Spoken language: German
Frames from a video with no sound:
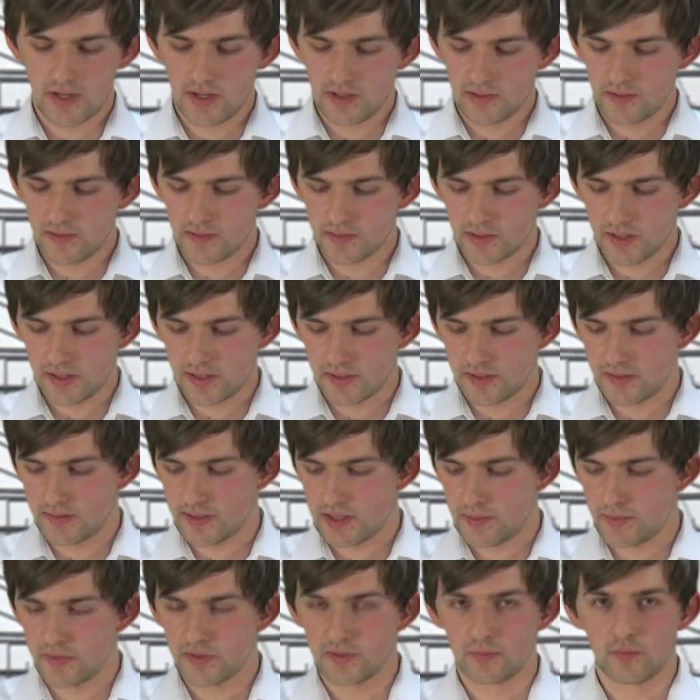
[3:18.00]
Dies kann ich jetzt
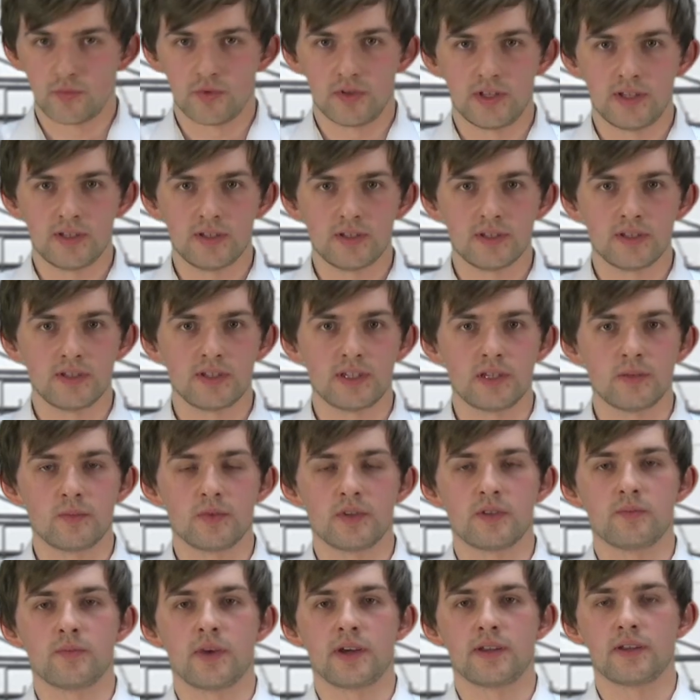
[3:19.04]
einmal simulieren, indem
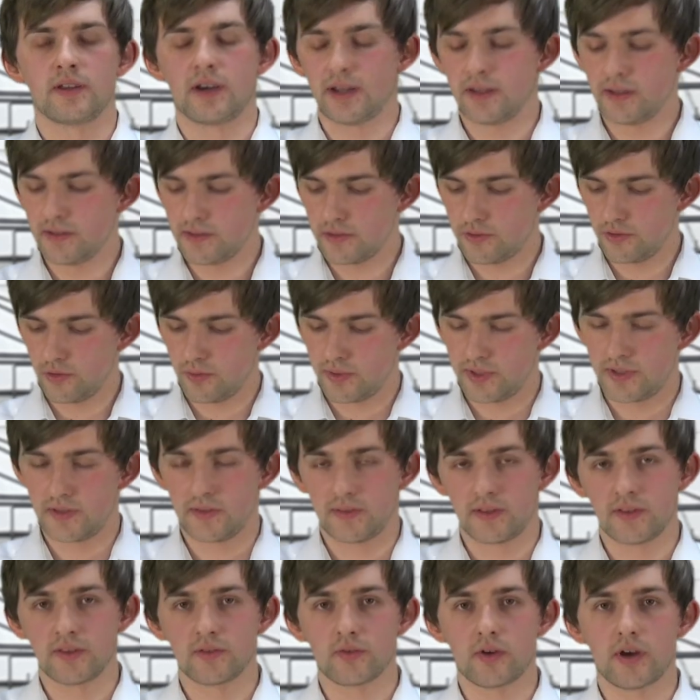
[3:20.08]
ich meine Hand über den
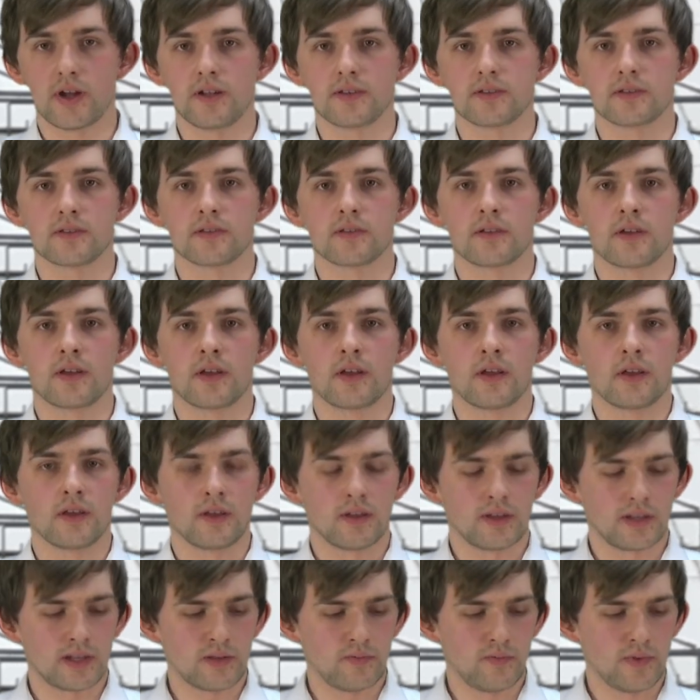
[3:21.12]
Sensor halte.
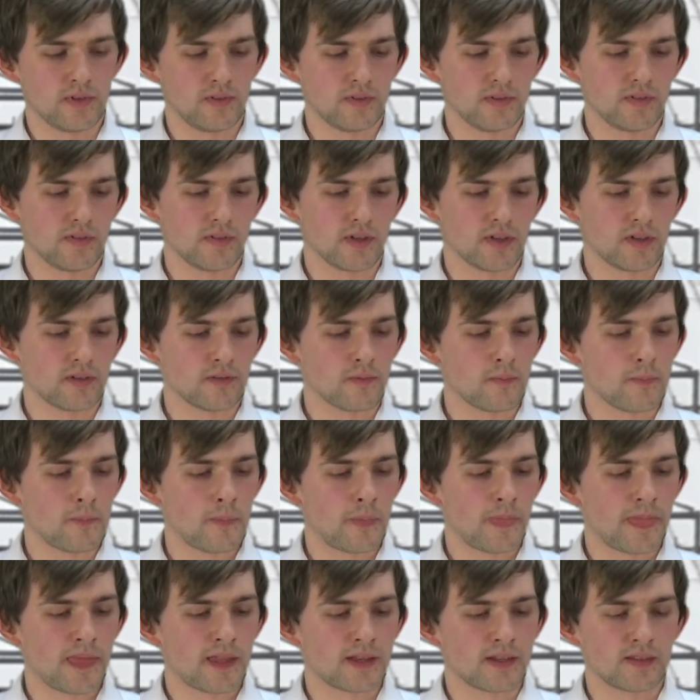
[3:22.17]
Dann werden Sie sehen,
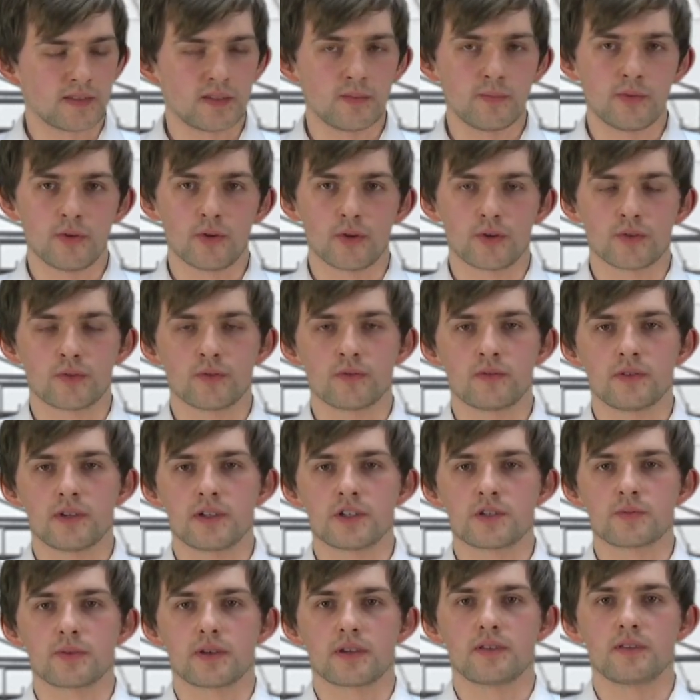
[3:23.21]
dass die Beleuchtung
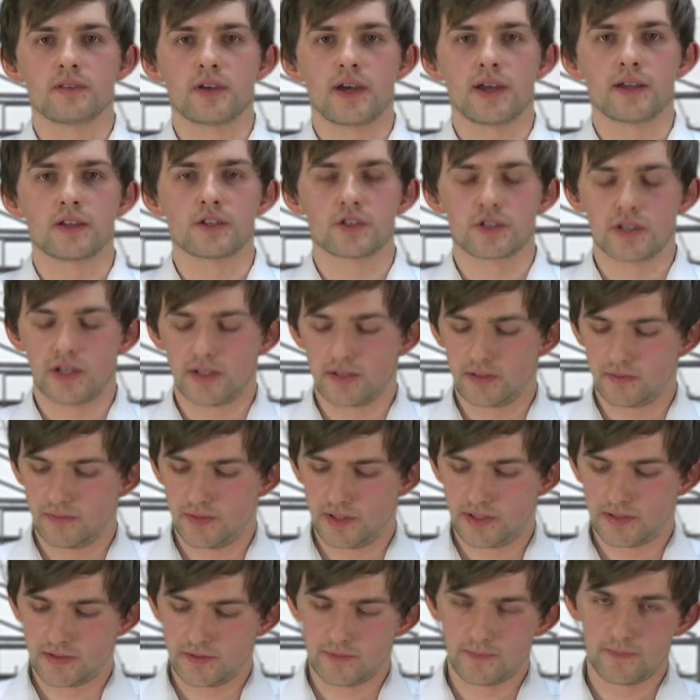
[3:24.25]
entsprechend eingeschaltet
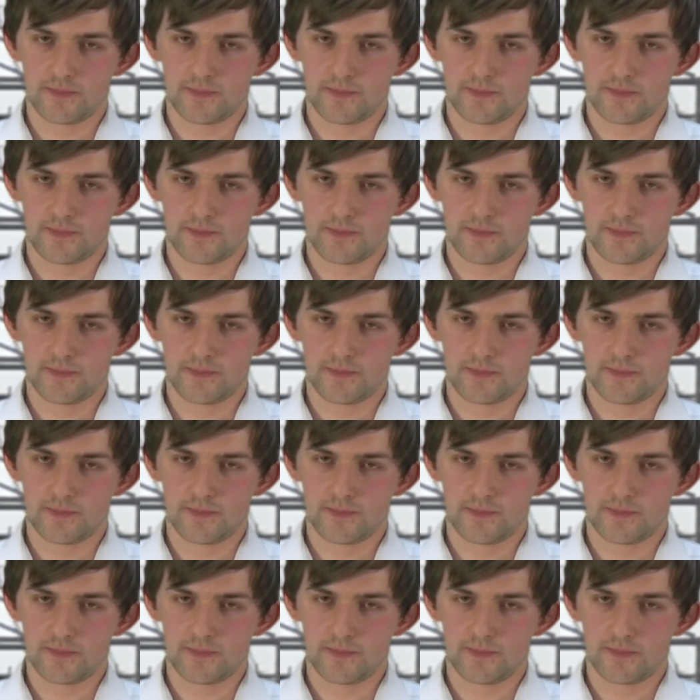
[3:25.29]
wird.